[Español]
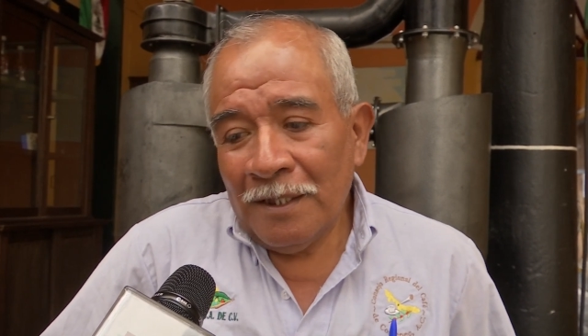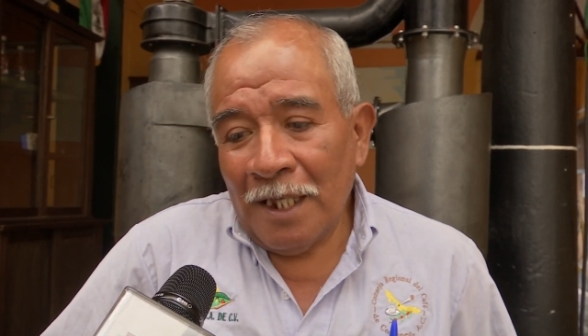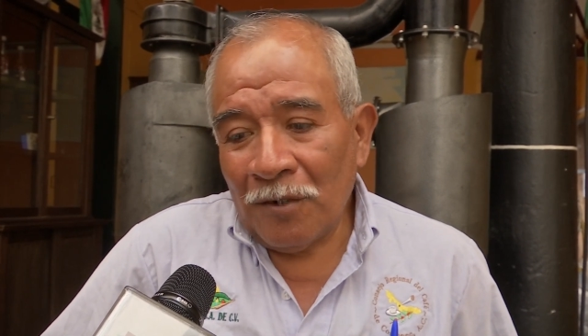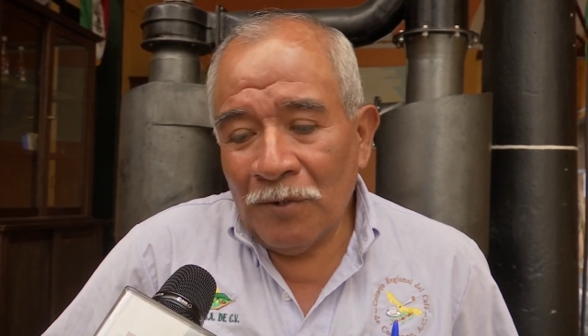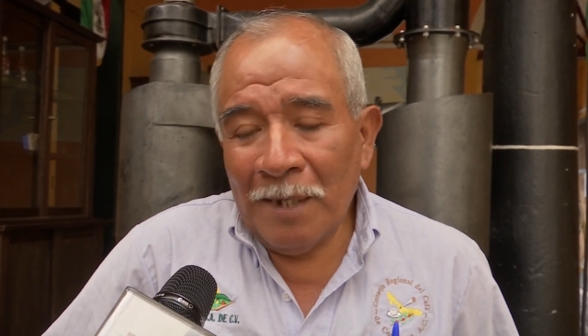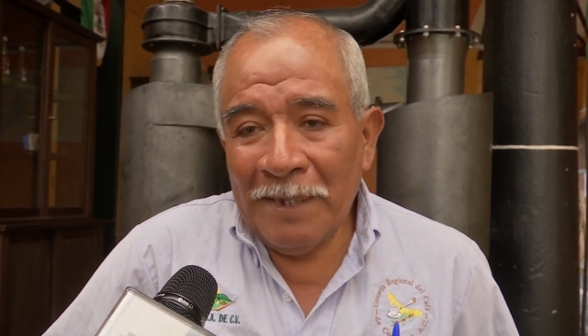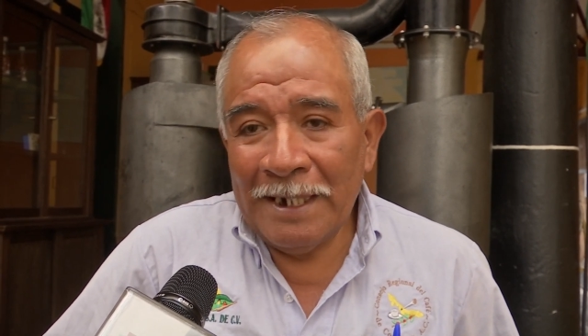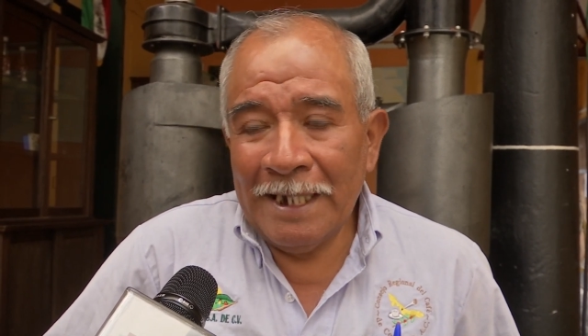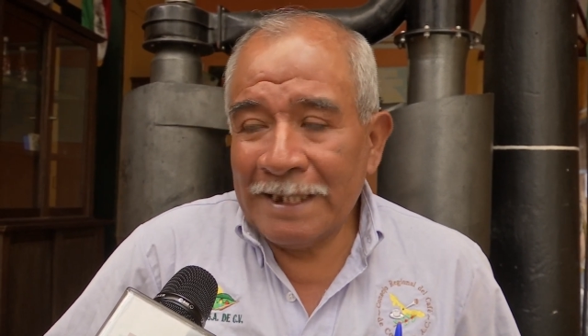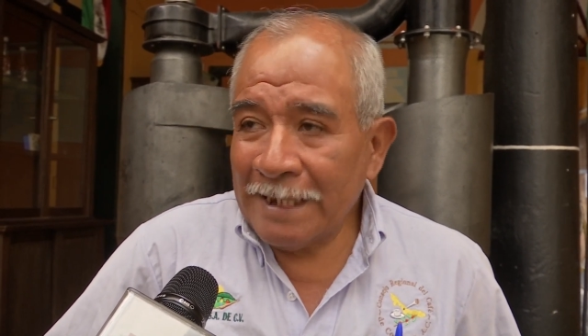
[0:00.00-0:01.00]
de alguna
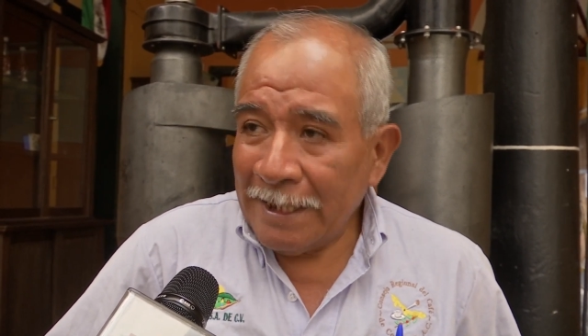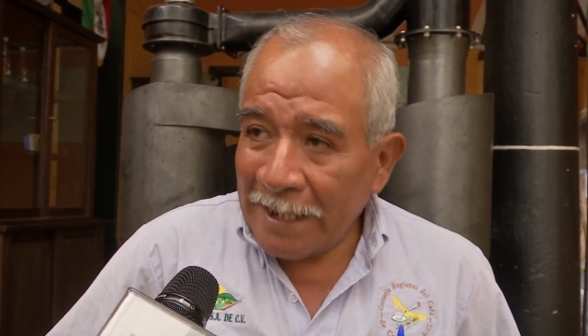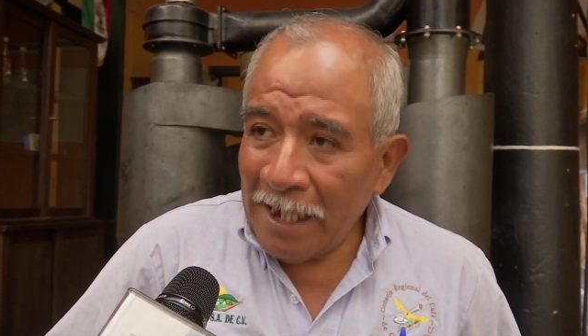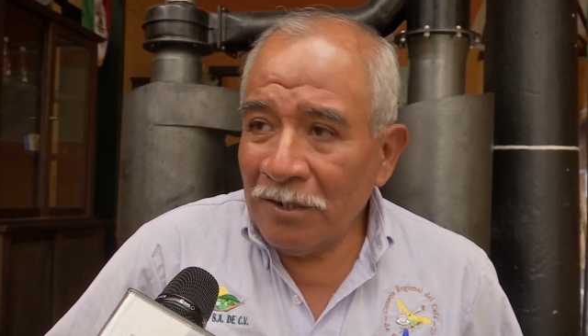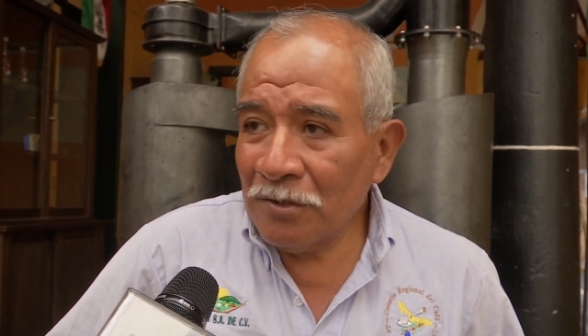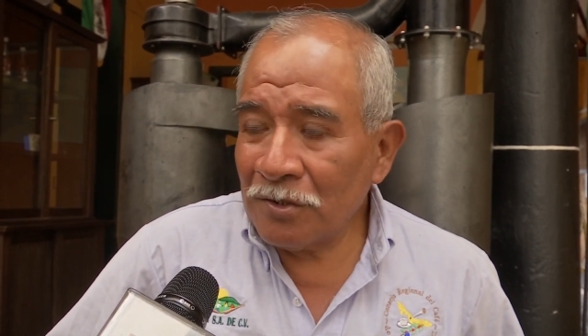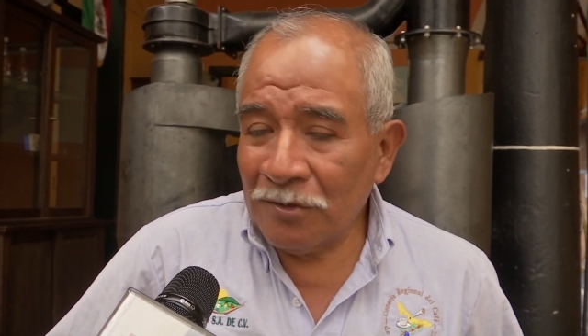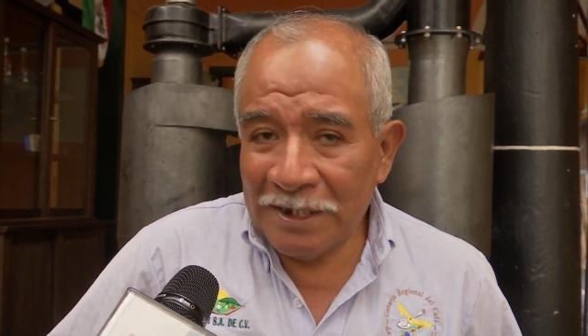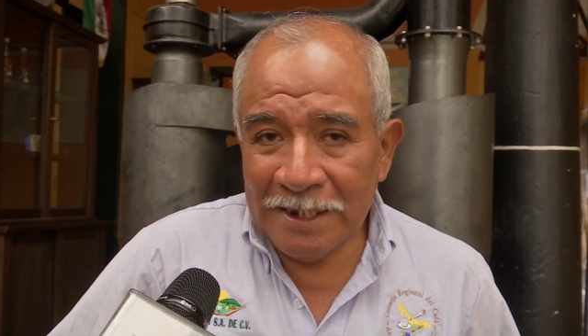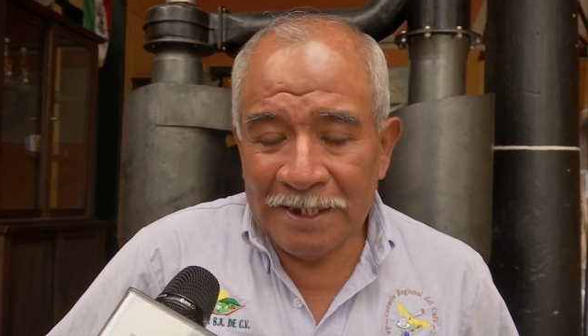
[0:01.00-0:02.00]
manera sentarnos
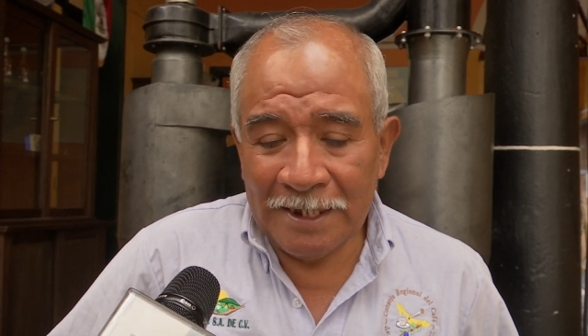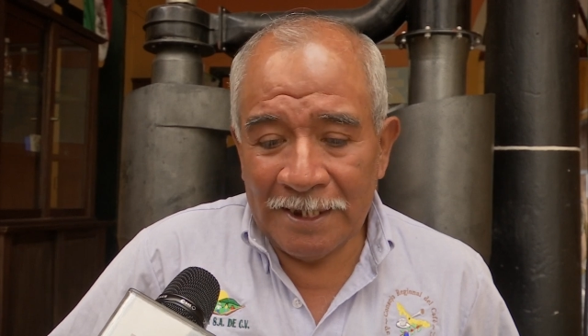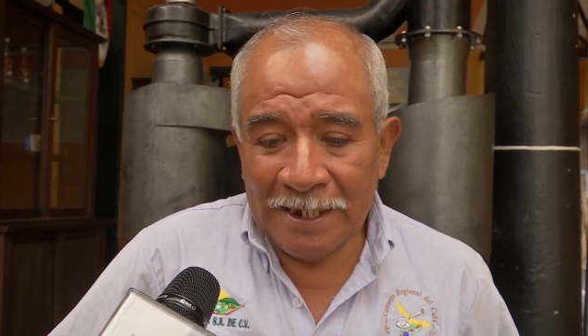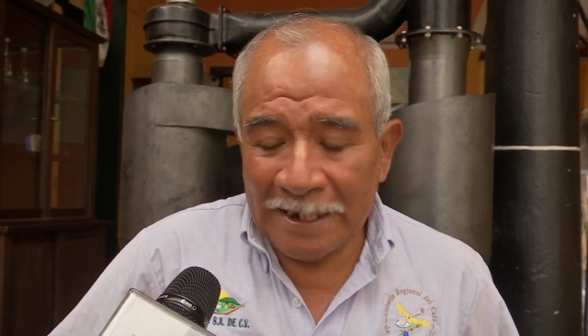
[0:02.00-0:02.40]
con esas eh,